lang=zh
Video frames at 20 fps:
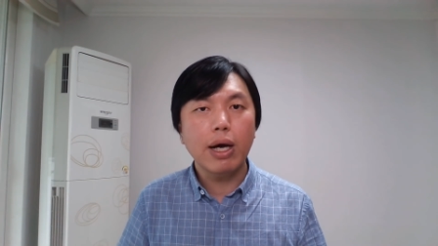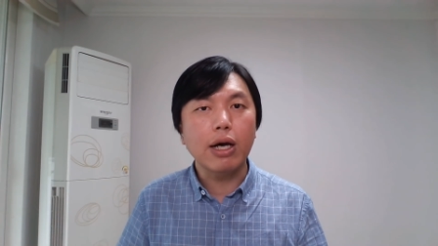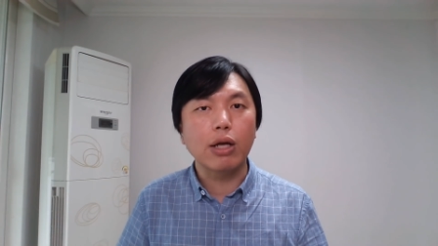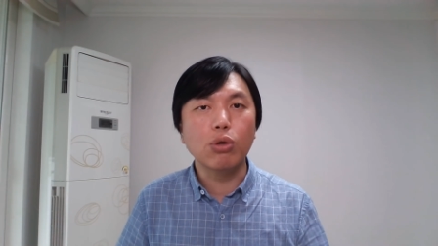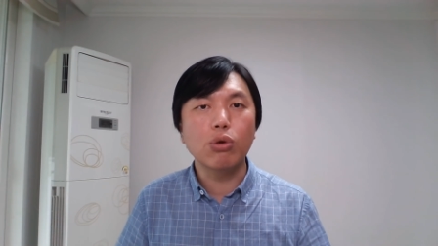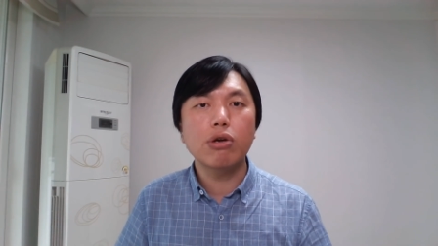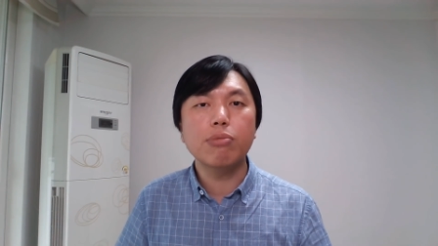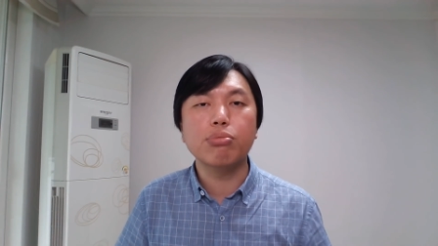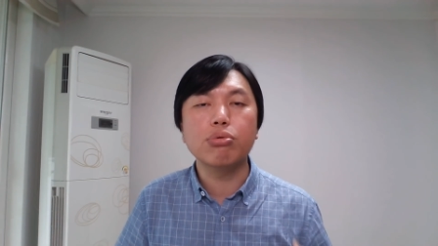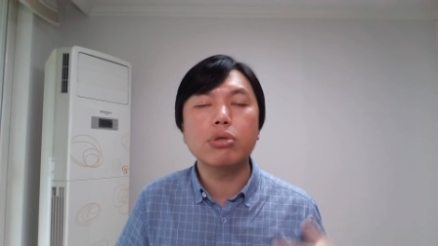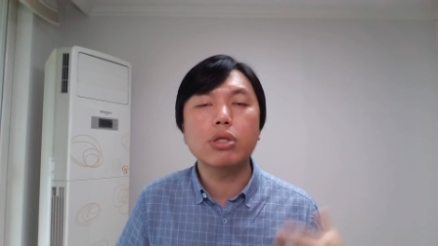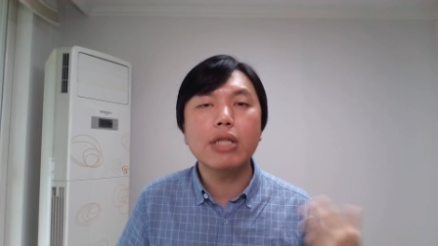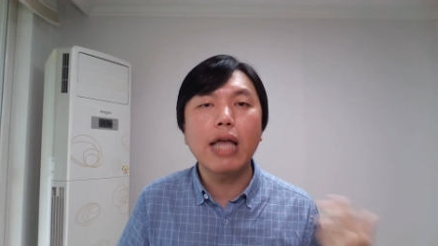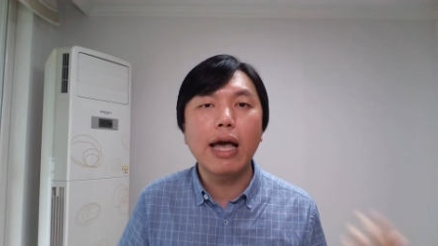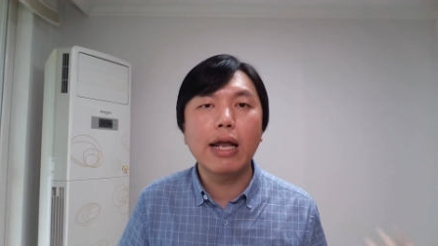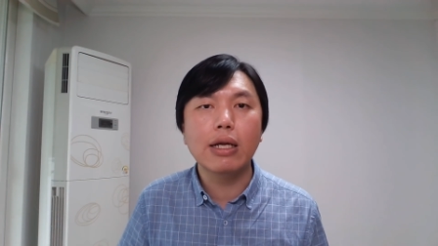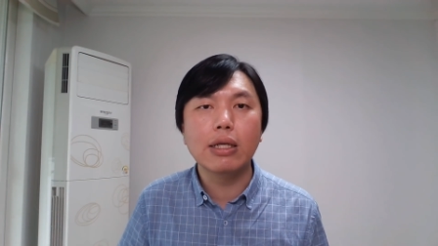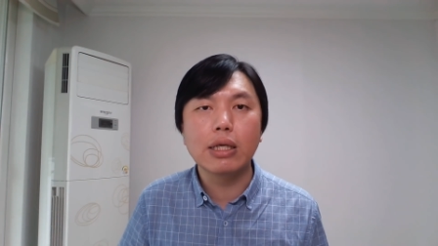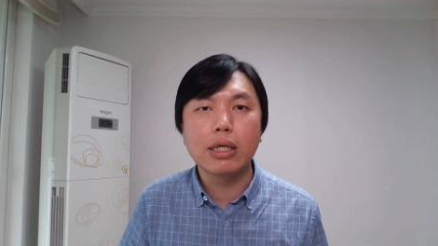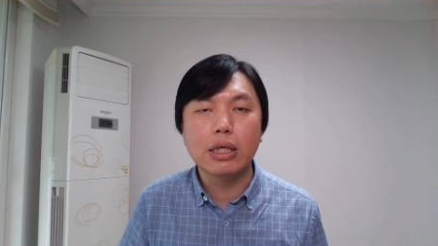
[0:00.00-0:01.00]
很多人不是
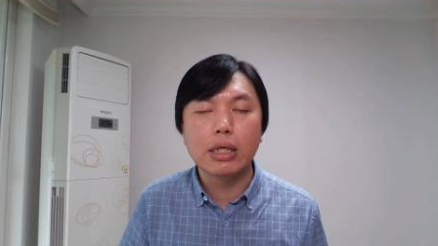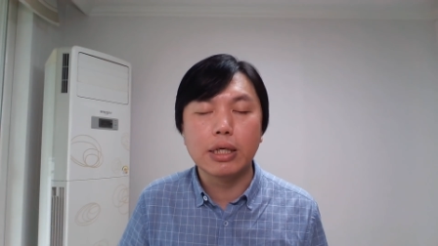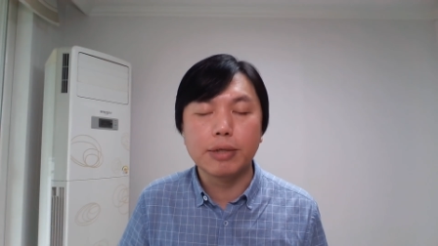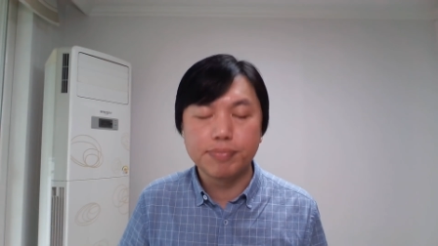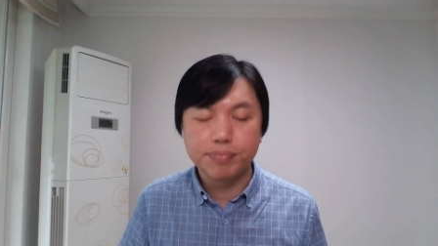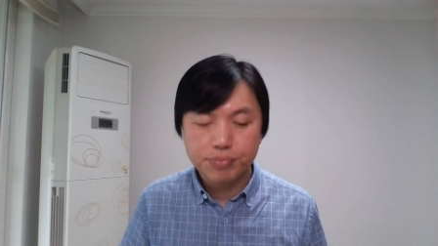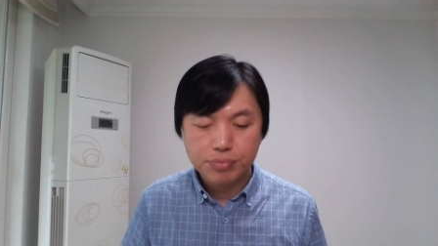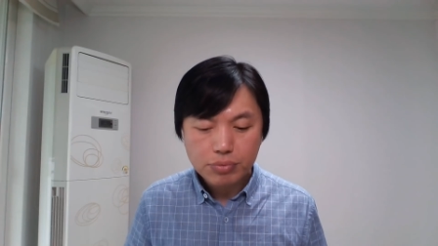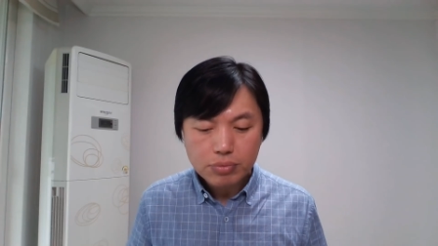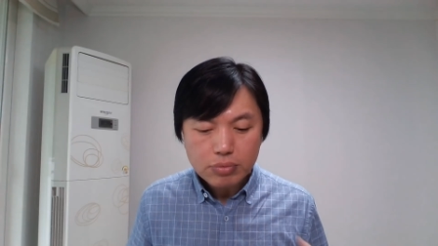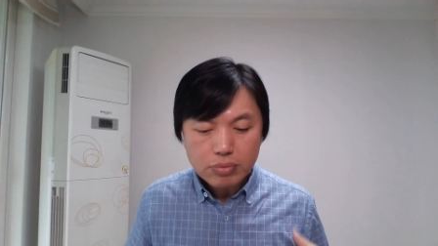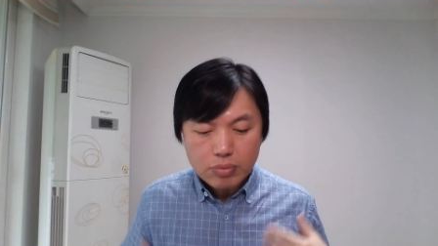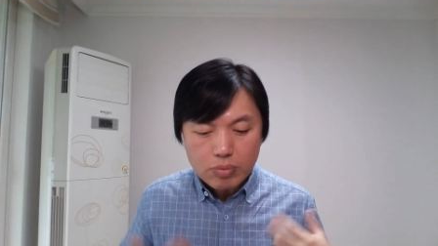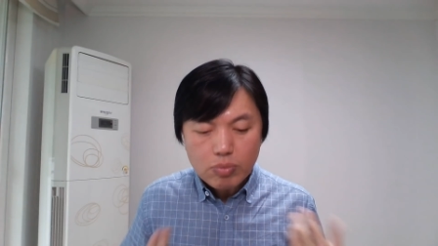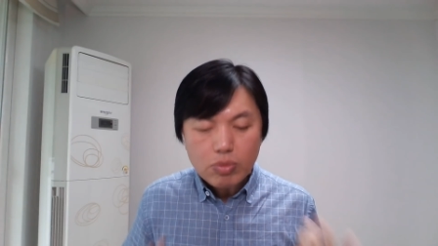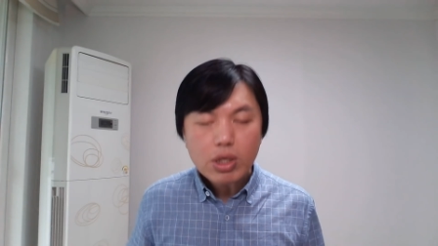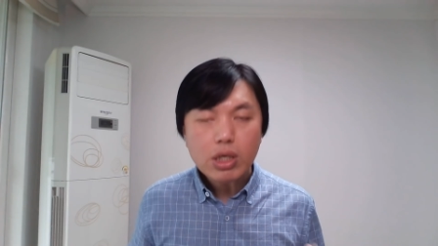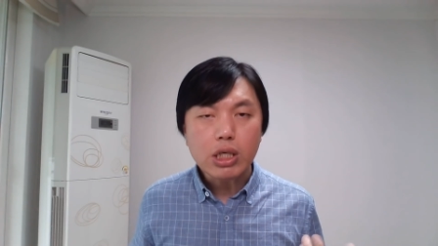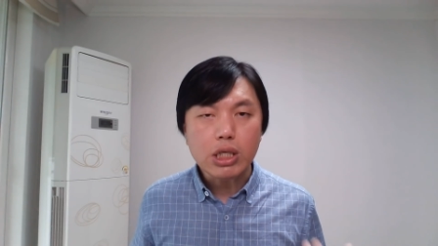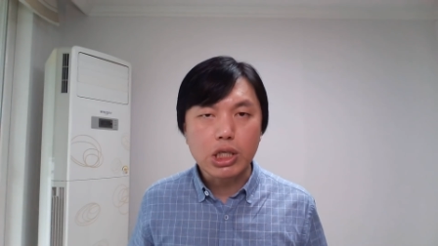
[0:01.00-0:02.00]
带了那个
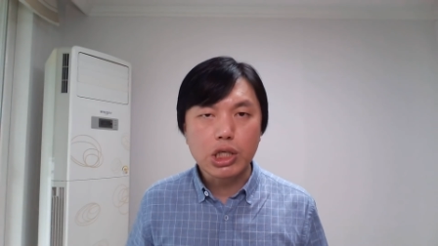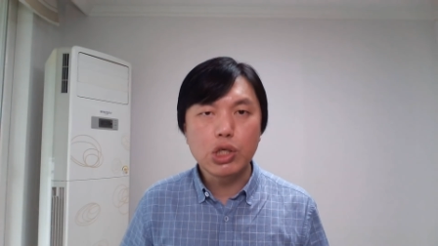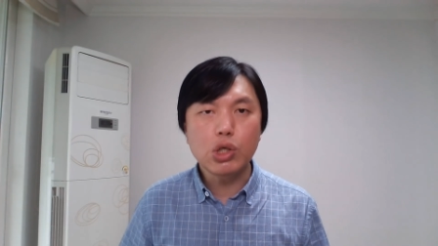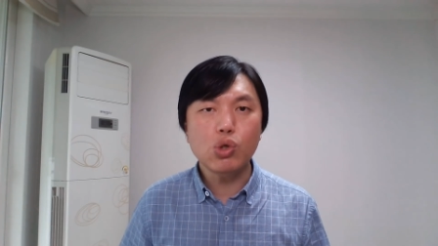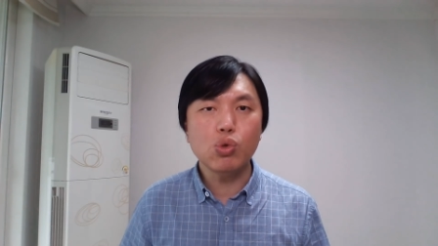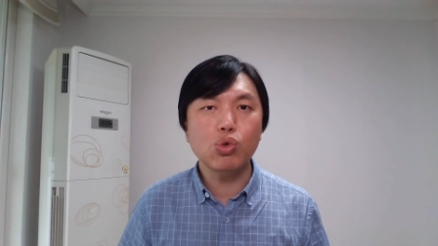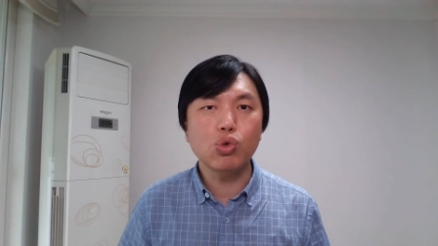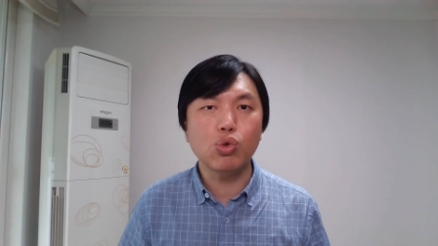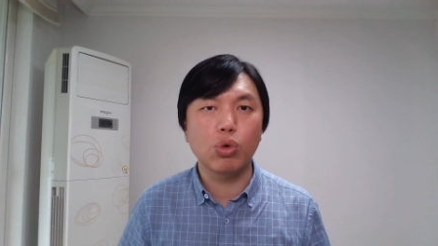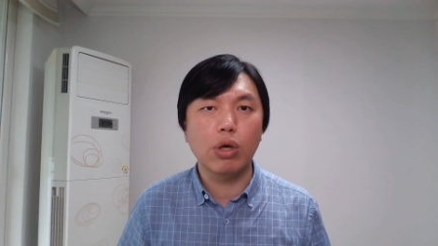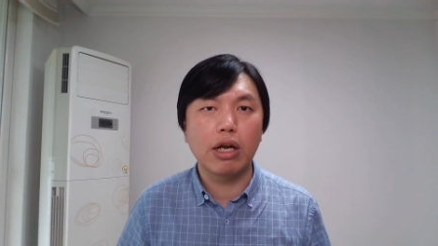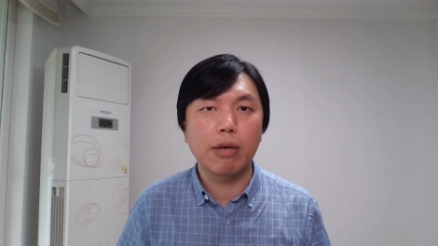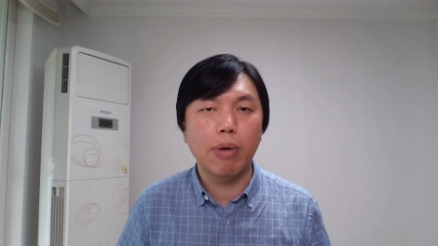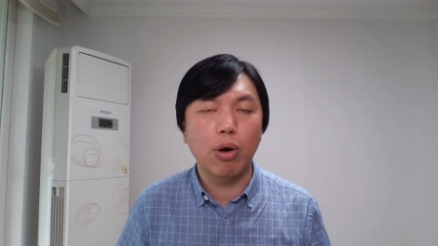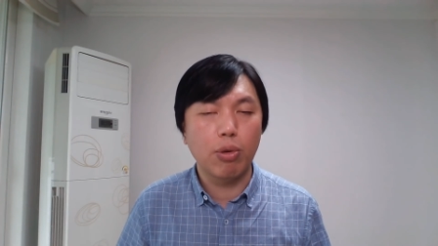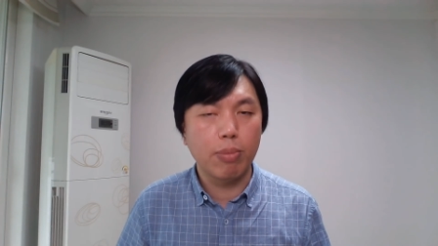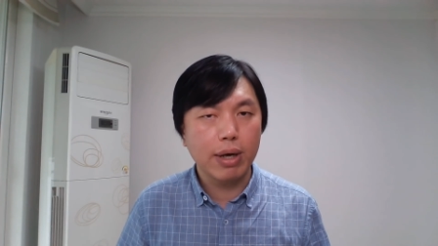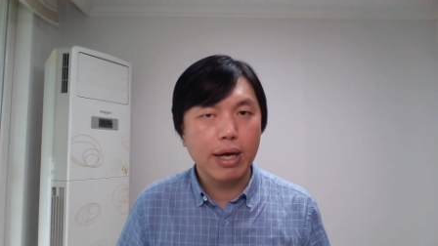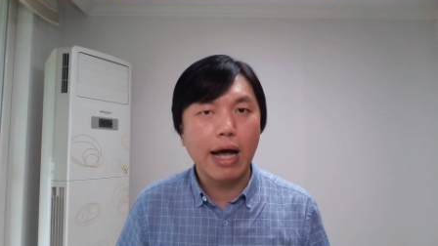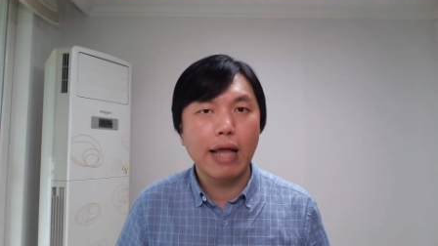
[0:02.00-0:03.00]
遗书出来了吗？
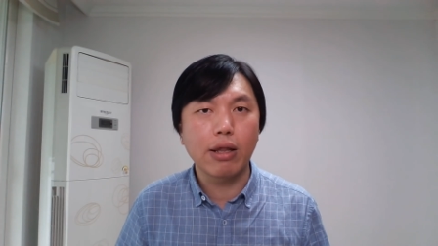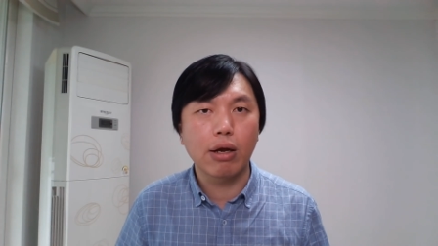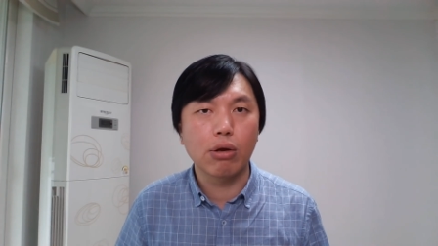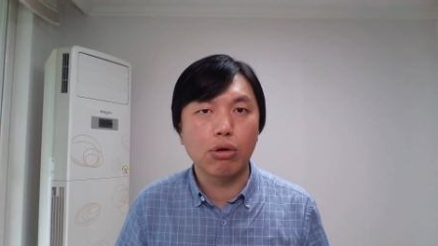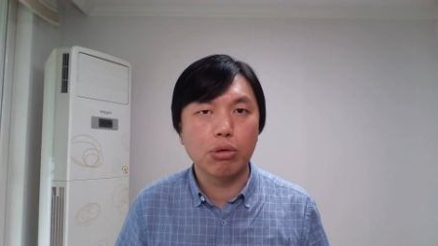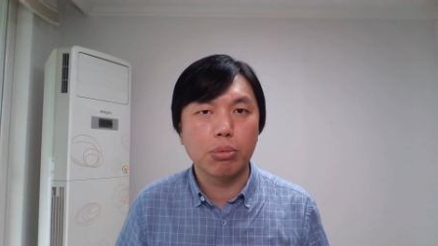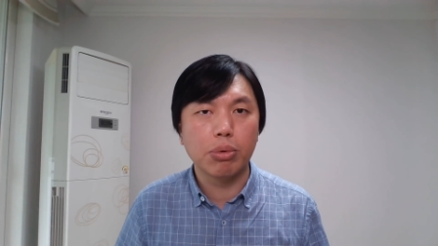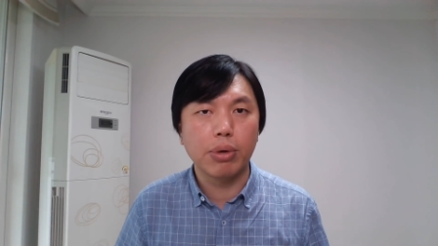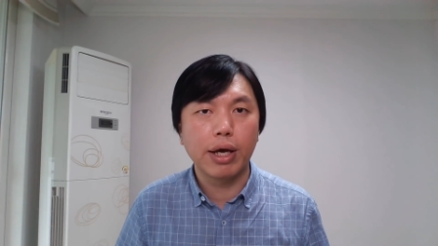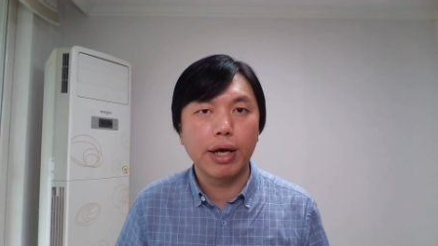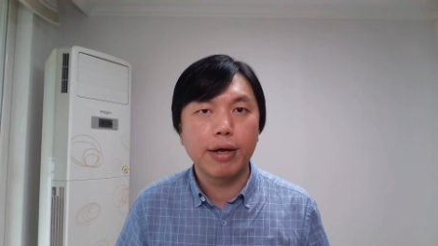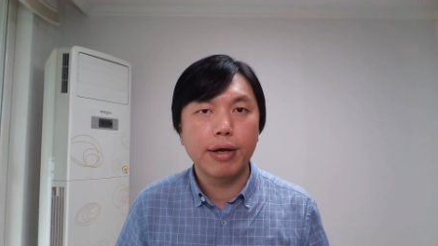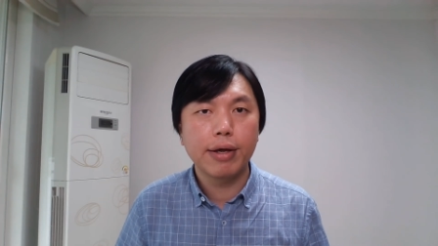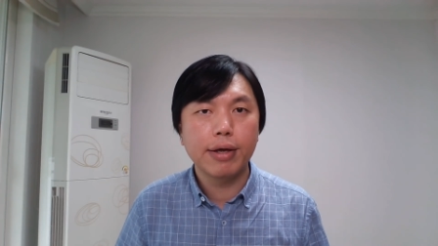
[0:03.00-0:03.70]
我们看到了，对不对？